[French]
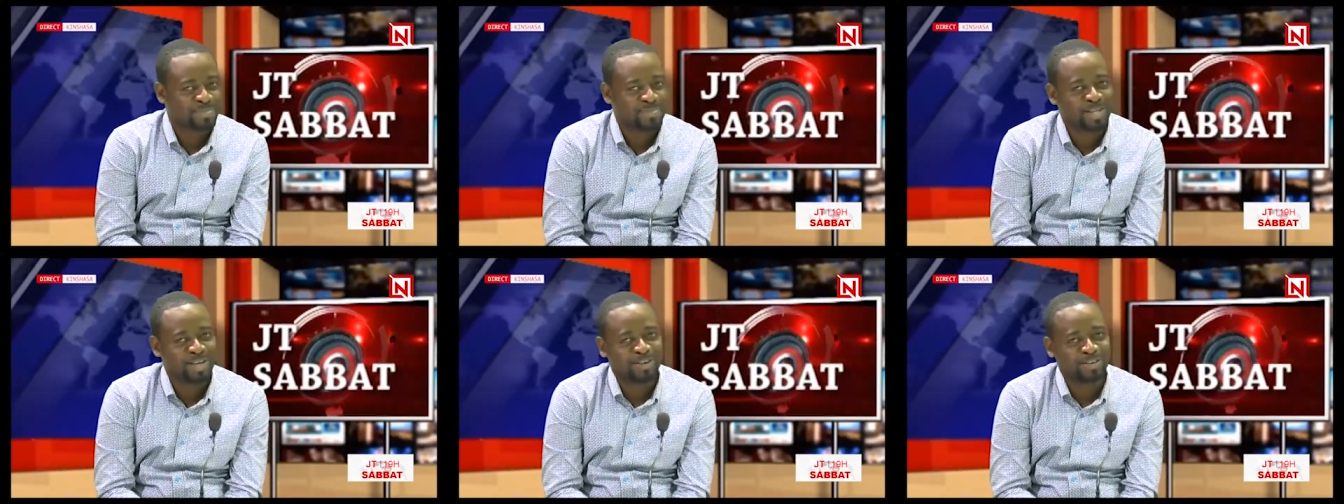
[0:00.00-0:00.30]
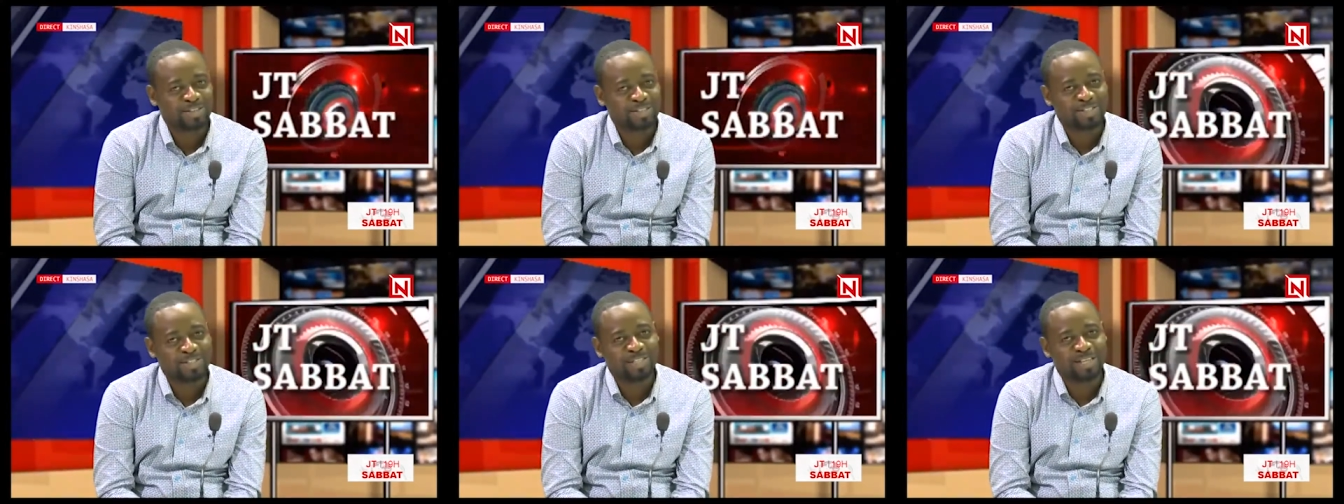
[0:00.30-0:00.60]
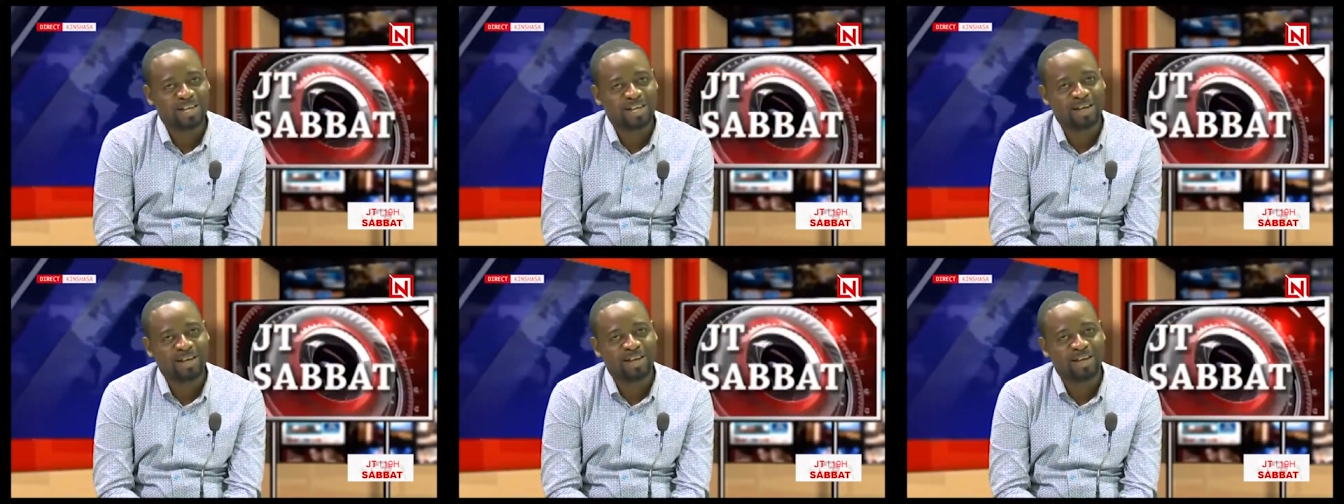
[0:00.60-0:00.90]
Donc
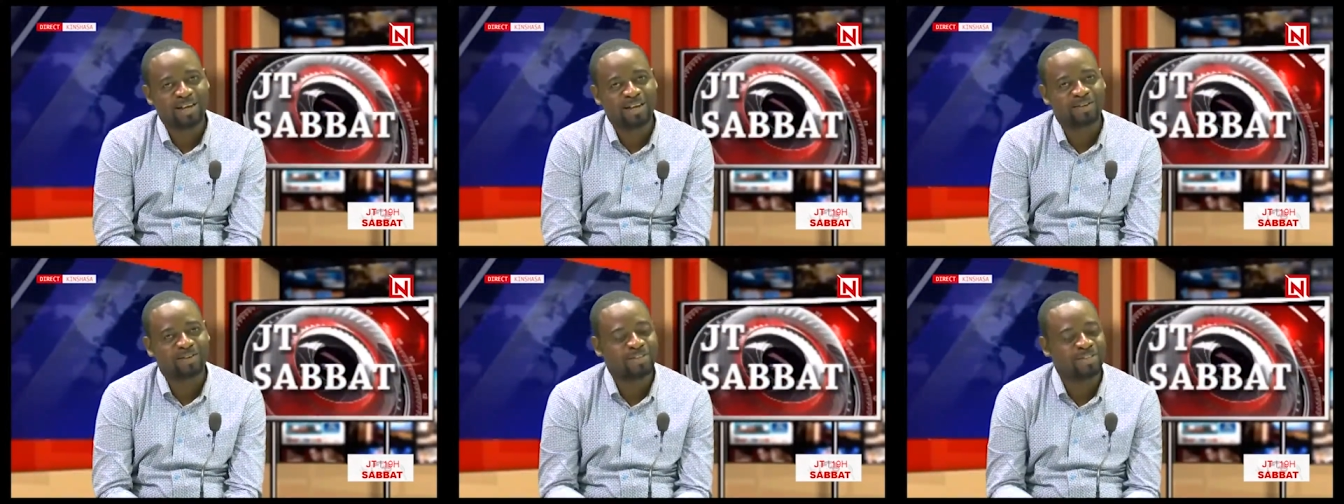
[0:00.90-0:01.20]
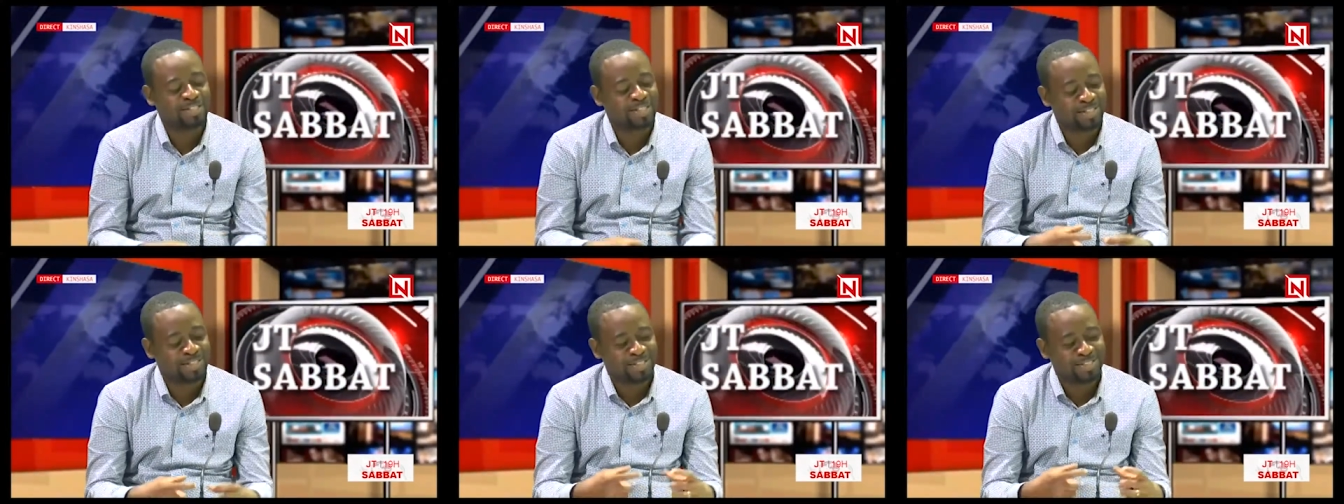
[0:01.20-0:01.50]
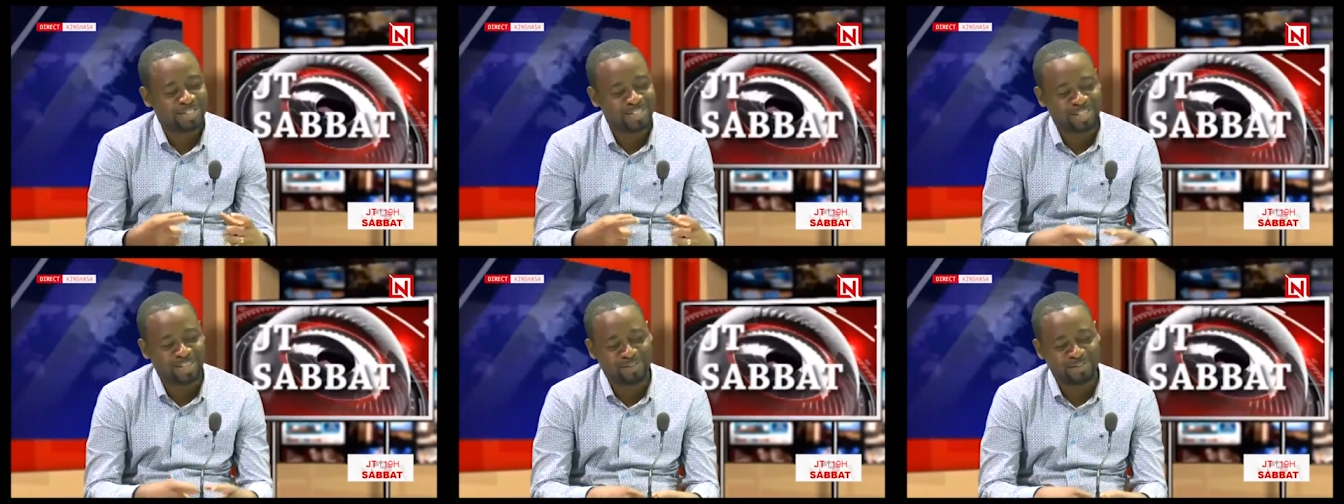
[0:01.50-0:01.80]
ça, le titre
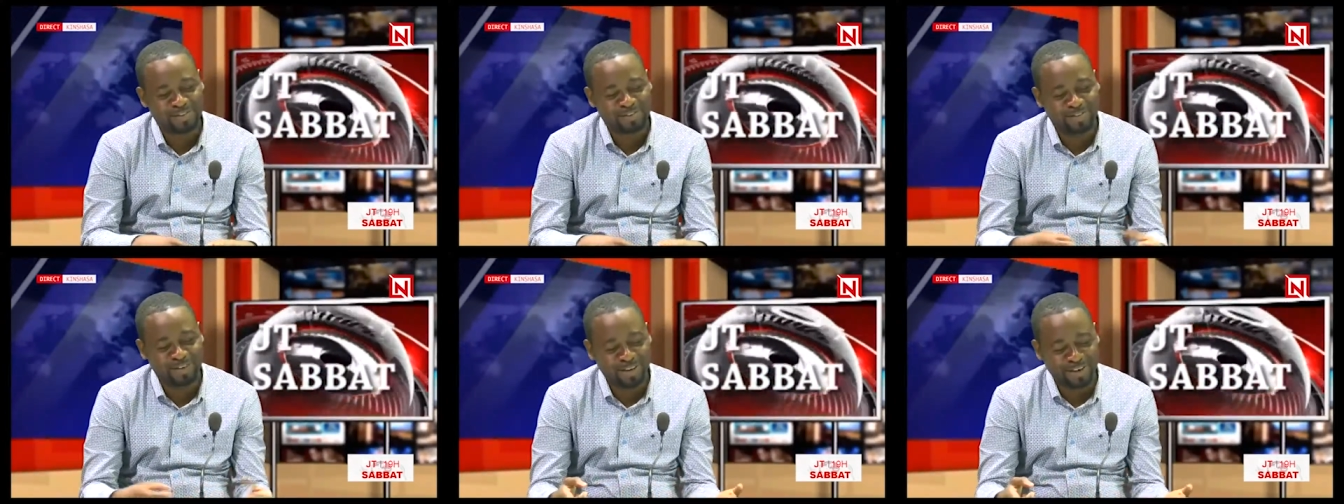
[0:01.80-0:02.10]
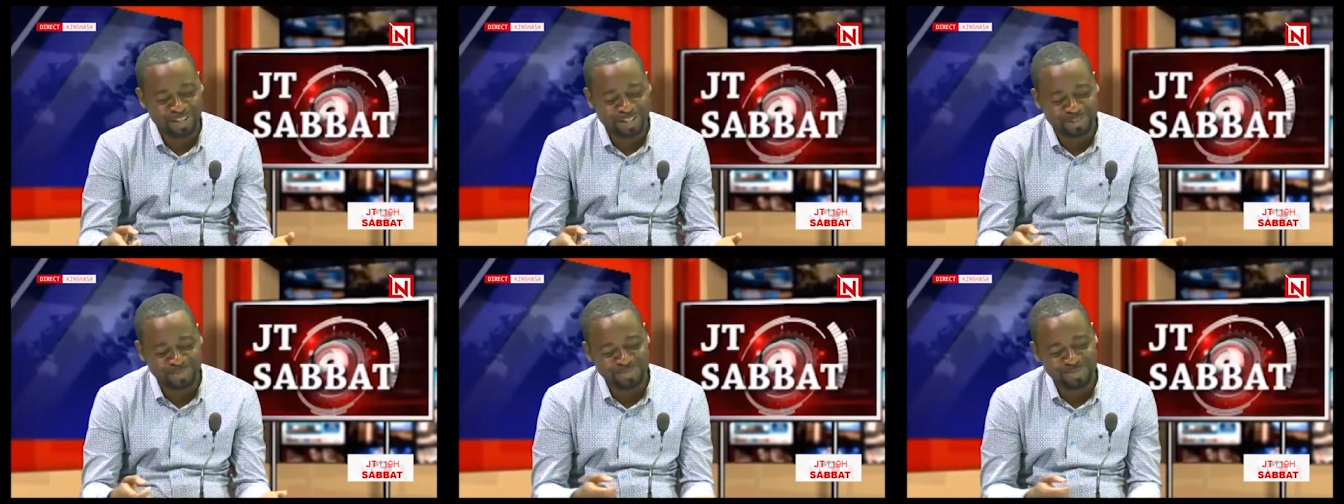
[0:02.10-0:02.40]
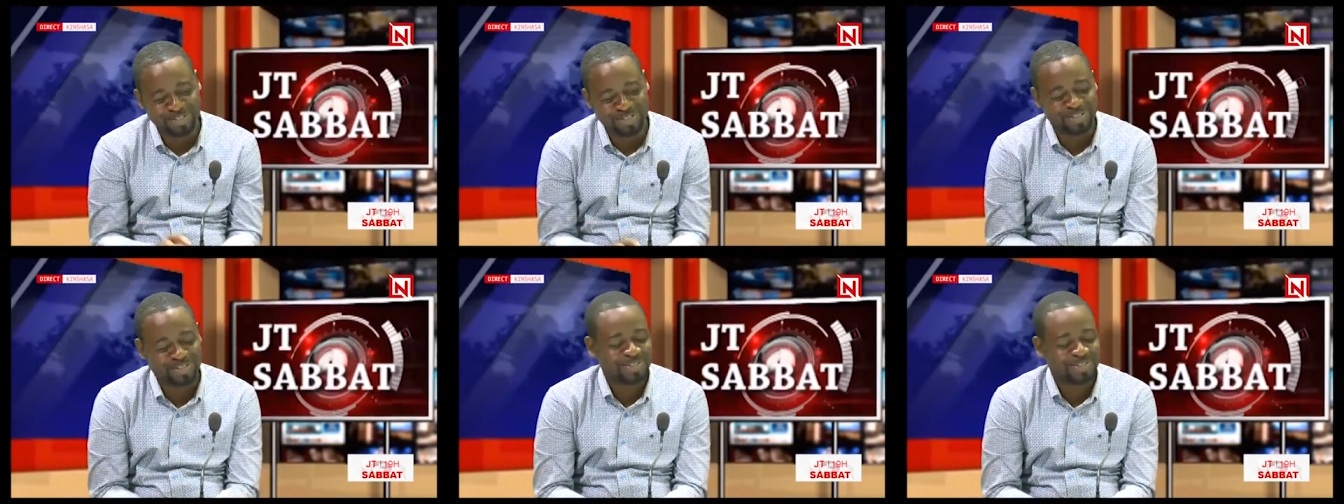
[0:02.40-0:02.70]
c'est Vivant Rédempteur.